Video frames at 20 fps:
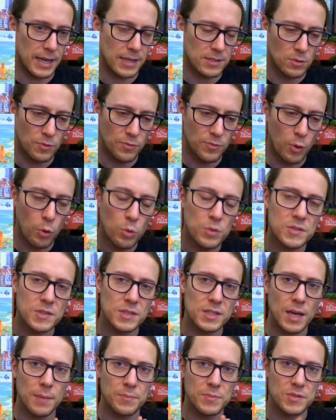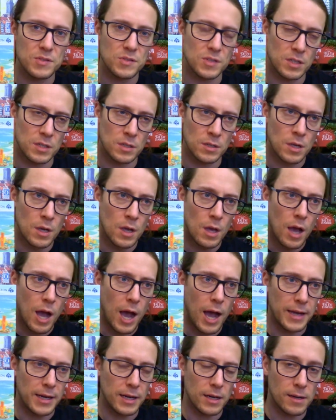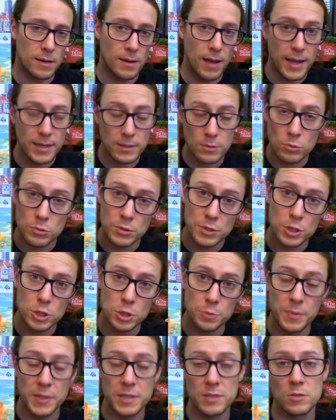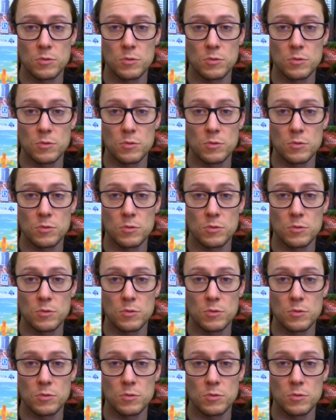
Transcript: Also für uns, ich habe das in einer kleinen Runde gespielt,